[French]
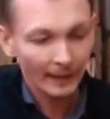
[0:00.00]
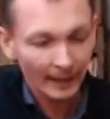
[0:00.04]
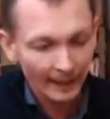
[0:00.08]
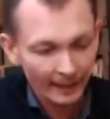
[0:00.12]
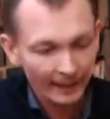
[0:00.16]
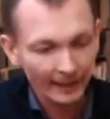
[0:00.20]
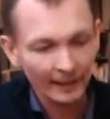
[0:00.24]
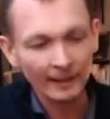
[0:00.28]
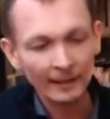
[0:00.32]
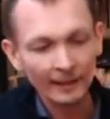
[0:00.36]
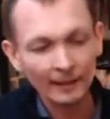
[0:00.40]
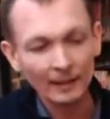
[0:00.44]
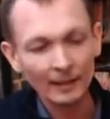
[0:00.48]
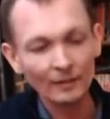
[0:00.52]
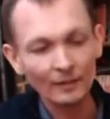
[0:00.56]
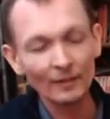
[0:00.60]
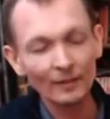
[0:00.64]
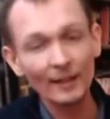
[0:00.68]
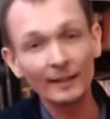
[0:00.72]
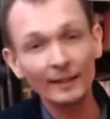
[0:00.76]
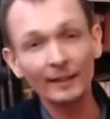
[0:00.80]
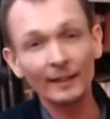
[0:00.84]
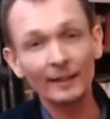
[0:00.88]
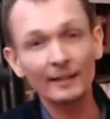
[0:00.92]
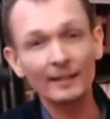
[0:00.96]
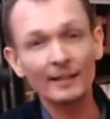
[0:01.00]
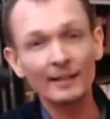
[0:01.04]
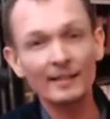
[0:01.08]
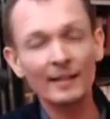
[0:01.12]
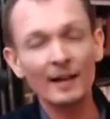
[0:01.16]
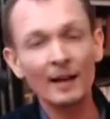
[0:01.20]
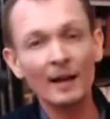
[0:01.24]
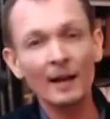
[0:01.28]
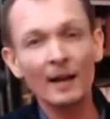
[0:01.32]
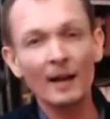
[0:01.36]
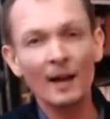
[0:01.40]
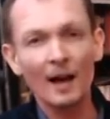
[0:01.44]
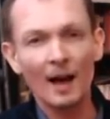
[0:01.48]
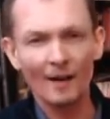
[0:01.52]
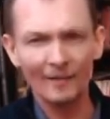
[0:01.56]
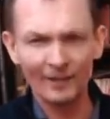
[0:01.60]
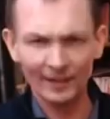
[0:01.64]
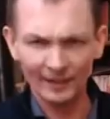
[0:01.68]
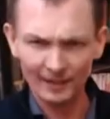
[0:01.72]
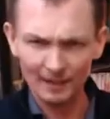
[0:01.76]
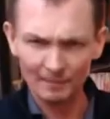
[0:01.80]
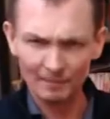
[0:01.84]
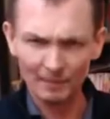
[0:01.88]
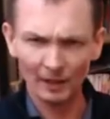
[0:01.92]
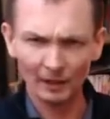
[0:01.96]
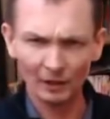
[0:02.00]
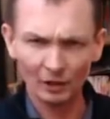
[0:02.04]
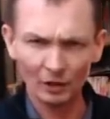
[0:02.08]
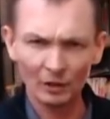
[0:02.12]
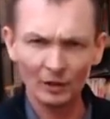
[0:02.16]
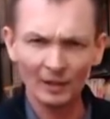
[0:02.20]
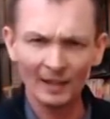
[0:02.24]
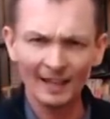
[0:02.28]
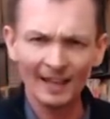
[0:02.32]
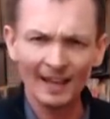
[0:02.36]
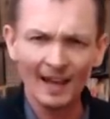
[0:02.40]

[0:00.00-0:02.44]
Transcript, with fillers: et il va alterner ça avec des périodes